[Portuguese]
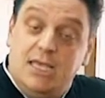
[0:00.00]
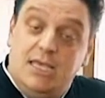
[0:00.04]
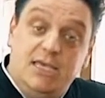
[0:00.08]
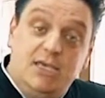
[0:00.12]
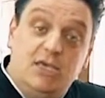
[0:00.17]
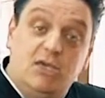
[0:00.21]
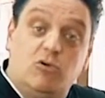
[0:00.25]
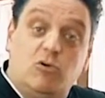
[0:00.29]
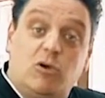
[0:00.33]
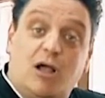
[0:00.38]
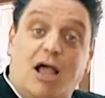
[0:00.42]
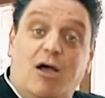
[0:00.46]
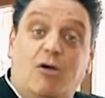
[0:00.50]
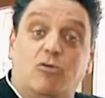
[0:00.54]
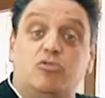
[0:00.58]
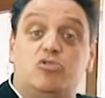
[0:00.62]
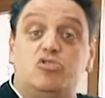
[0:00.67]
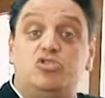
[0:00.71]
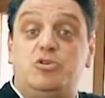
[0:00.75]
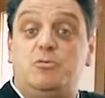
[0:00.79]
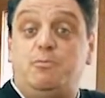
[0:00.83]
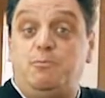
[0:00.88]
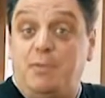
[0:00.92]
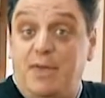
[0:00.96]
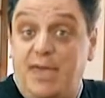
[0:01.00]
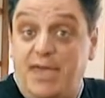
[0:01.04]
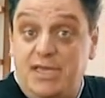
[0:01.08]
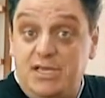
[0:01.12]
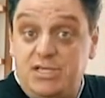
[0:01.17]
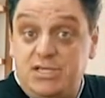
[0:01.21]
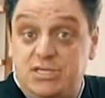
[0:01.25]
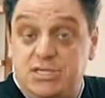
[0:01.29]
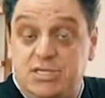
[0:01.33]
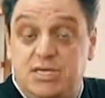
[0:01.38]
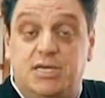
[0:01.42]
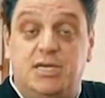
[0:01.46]
E o caldo de
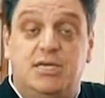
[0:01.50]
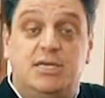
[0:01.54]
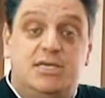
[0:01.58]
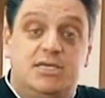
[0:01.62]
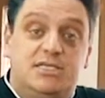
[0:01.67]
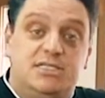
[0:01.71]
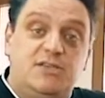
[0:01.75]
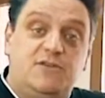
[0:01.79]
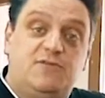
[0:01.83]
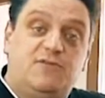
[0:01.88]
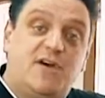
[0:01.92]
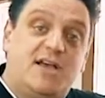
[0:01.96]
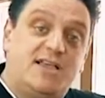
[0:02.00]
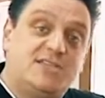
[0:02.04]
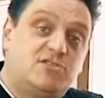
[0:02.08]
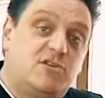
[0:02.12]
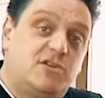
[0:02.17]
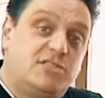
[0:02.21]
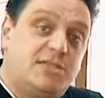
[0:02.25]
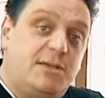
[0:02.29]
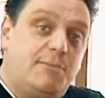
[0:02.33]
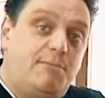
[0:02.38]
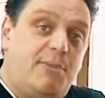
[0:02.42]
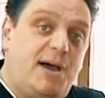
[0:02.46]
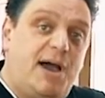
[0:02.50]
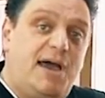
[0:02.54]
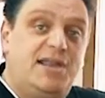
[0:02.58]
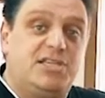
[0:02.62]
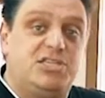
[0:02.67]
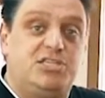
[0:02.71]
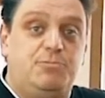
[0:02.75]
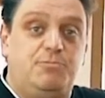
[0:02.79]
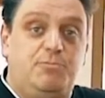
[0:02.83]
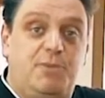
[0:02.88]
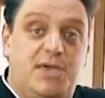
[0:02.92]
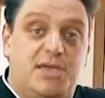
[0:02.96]
peixe se faz com as
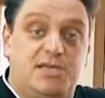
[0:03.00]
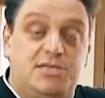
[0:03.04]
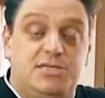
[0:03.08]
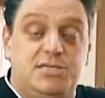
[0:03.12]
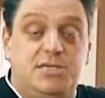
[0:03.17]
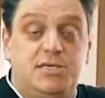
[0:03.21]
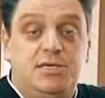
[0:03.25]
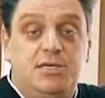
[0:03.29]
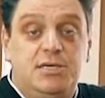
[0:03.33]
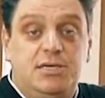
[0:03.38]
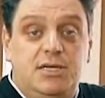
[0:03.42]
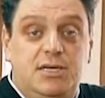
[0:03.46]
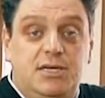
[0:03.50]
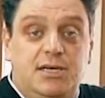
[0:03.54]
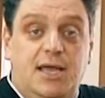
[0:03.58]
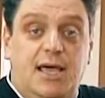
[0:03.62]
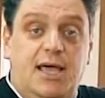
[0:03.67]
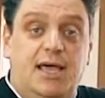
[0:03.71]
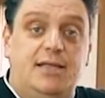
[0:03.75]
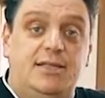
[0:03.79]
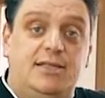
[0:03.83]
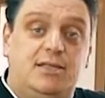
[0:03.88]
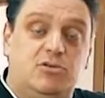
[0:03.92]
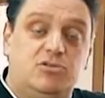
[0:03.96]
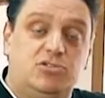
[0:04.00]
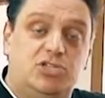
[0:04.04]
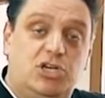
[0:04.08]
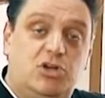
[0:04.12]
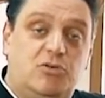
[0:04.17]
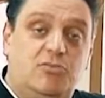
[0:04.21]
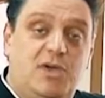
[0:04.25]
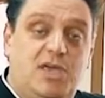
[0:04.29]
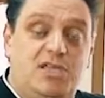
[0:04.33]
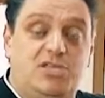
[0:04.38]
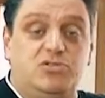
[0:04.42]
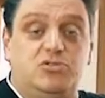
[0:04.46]
aparas de peixe. Né? Então,
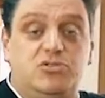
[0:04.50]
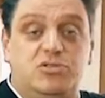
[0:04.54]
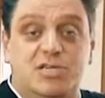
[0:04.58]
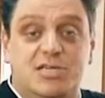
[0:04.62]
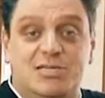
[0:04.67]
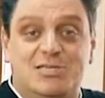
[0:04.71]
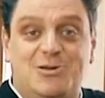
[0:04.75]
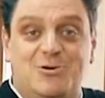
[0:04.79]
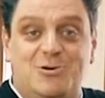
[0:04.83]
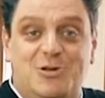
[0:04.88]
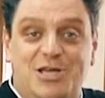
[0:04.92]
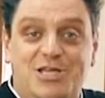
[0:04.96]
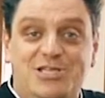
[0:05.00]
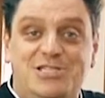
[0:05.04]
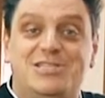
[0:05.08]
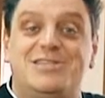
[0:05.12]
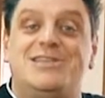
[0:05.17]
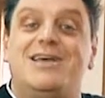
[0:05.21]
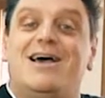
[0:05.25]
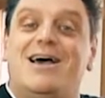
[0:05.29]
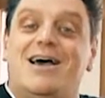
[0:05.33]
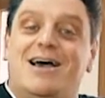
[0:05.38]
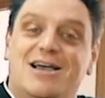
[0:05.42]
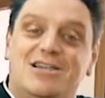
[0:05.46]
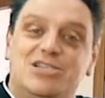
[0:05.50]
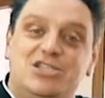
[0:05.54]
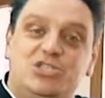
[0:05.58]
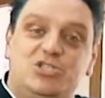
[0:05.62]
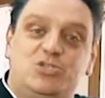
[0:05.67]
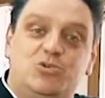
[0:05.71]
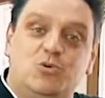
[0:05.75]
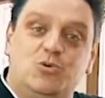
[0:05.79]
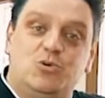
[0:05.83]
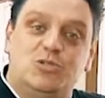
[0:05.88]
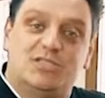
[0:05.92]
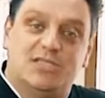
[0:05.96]
geralmente nos restaurantes a
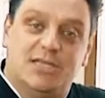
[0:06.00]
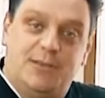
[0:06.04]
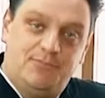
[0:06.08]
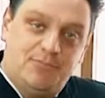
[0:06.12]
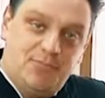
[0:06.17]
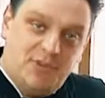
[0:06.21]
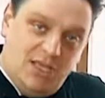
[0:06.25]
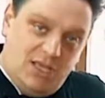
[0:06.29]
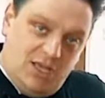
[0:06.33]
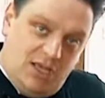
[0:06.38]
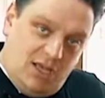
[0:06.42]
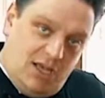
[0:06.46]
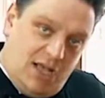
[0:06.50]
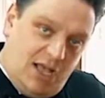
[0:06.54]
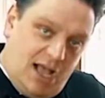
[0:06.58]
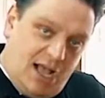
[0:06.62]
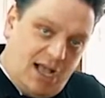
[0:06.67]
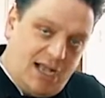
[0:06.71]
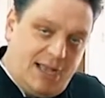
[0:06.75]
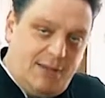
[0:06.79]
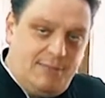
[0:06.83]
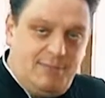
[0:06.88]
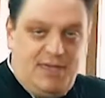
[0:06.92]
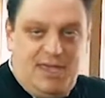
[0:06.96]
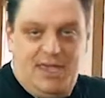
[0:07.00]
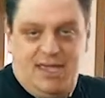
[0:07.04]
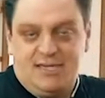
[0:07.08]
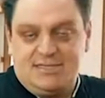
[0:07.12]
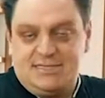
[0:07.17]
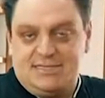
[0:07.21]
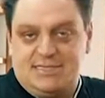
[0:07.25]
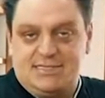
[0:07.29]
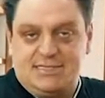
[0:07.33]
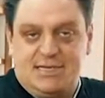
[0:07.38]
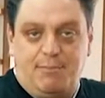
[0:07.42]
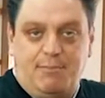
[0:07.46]
gente usa a
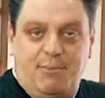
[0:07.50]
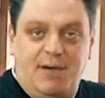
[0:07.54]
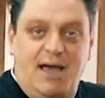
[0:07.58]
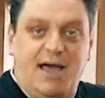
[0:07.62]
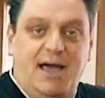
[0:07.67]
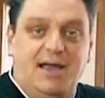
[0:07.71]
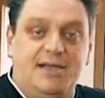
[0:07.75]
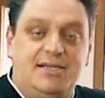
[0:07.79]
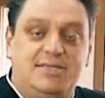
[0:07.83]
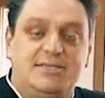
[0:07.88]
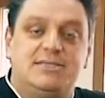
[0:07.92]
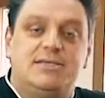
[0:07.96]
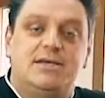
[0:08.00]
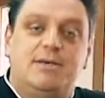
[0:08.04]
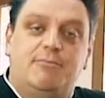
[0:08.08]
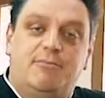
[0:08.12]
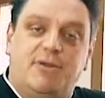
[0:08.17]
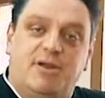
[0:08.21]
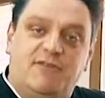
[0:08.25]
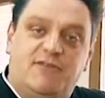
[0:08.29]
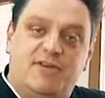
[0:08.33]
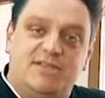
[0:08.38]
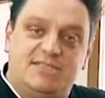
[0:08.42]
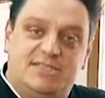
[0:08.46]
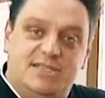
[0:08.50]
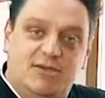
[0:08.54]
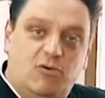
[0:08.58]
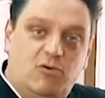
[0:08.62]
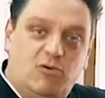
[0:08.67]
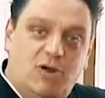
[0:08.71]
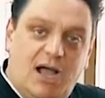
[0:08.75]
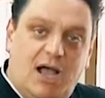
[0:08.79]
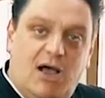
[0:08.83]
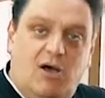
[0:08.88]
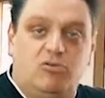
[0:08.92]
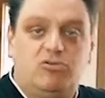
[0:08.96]
cabeça, as aparas, para fazer o
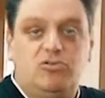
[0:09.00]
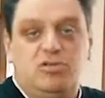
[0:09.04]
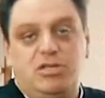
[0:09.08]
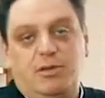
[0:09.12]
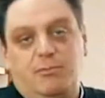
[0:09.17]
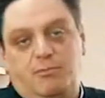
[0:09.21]
caldo e